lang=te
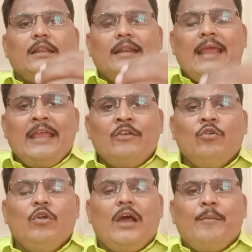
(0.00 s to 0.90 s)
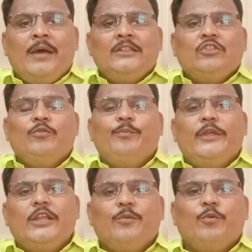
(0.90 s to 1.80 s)
ర్యాంకులు అమాంతం
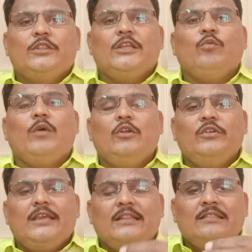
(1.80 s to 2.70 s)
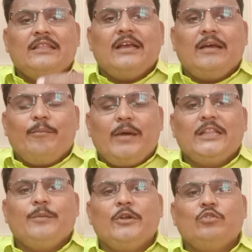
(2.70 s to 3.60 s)
పెరిగిపోతే వాళ్ళు ఎంత
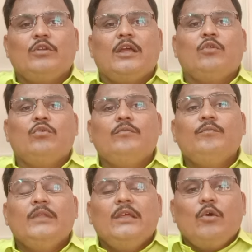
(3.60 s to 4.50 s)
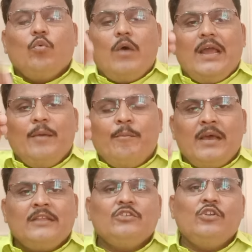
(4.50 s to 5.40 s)
బాధపడుతున్నారు వాళ్ళ
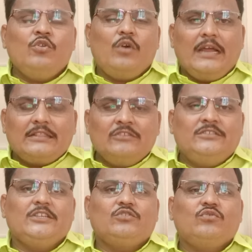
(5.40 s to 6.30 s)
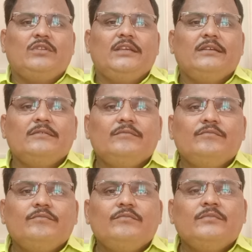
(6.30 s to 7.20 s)
మనసులను అర్థం చేసుకుని
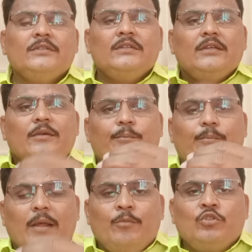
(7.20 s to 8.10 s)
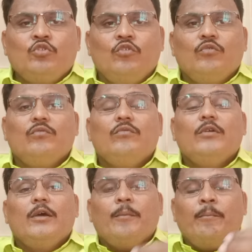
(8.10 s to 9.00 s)
ప్రభుత్వం
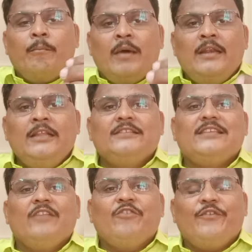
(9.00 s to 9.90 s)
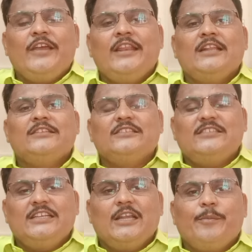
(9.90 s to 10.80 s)
మళ్ళీ సెల్ఫ్ ఫైనాన్స్
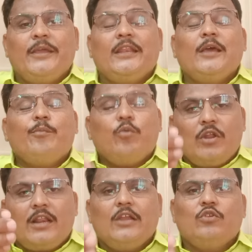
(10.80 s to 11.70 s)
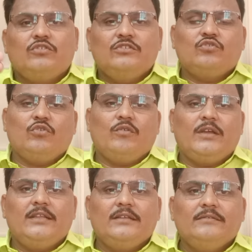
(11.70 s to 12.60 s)
సీట్లపైన పునరాలోచించుకోవాలి